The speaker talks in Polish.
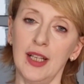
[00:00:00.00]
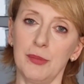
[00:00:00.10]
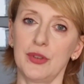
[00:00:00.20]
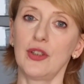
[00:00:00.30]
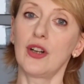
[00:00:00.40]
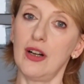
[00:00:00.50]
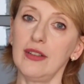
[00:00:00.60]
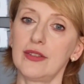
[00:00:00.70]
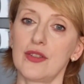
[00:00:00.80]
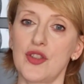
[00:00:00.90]
bo tylko
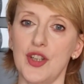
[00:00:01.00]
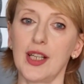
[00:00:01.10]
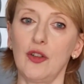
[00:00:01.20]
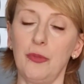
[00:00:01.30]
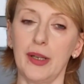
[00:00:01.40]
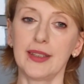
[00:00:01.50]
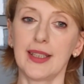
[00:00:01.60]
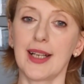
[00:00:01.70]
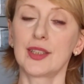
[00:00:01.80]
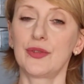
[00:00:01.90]
on dostrzegał w
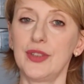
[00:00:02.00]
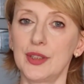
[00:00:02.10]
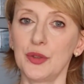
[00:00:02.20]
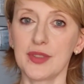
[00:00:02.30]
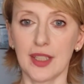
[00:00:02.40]
praktykach sofistów